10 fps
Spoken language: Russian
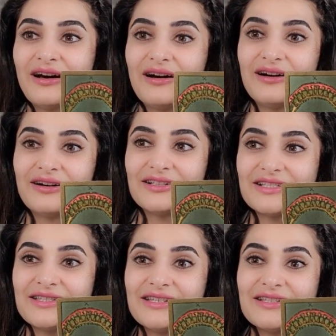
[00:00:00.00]
А
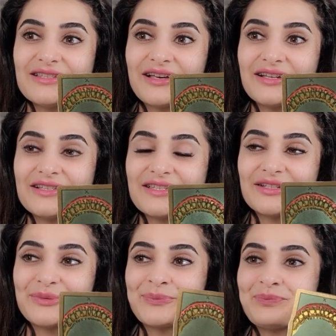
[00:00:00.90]
здесь, знаете,
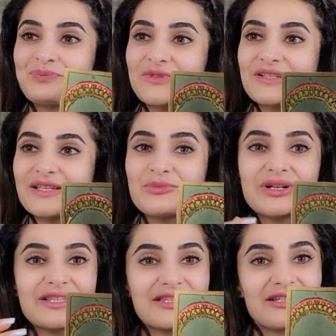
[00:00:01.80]
эм,
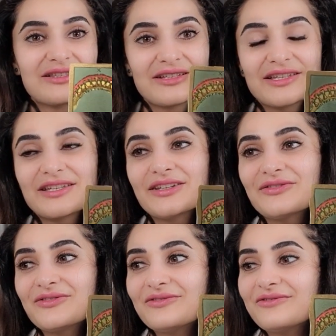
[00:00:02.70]
события
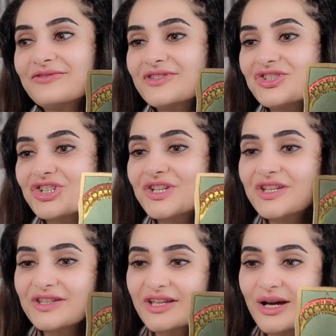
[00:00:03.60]
такие в
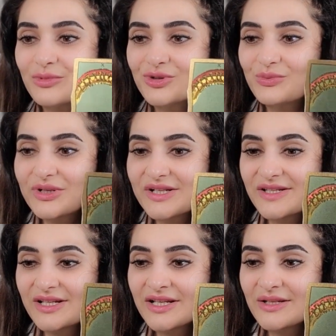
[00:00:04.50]
течение дня будут
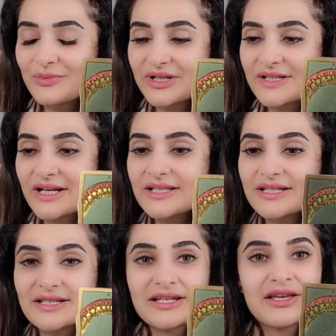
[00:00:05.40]

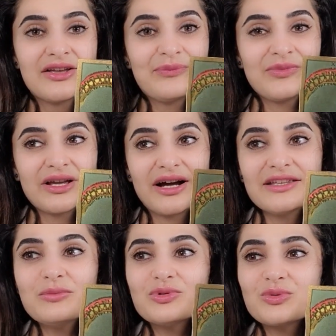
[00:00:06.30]
происходить,
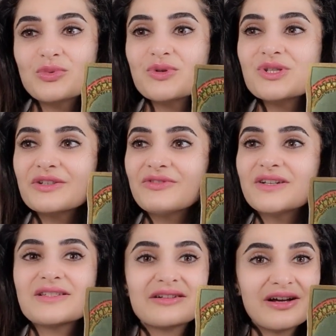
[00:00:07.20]
они будут просто
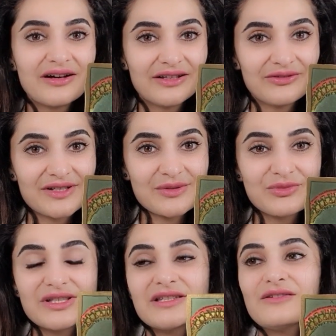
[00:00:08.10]
вас радовать,
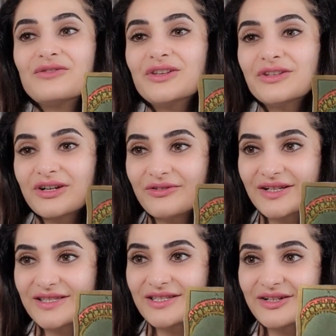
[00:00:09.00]

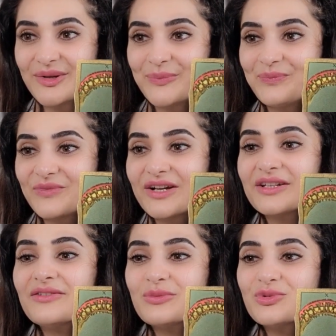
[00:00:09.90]
мотивировать,
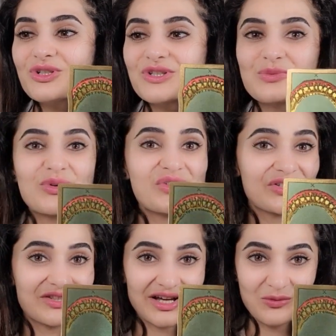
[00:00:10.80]
когда вы будете
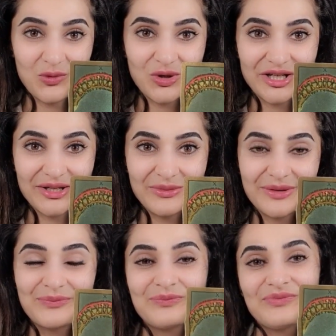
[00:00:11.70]
просто
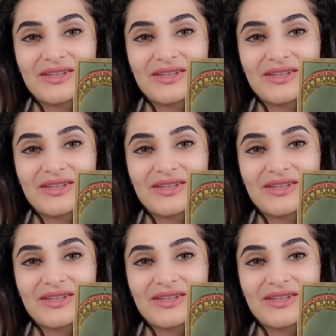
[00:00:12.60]
довольными.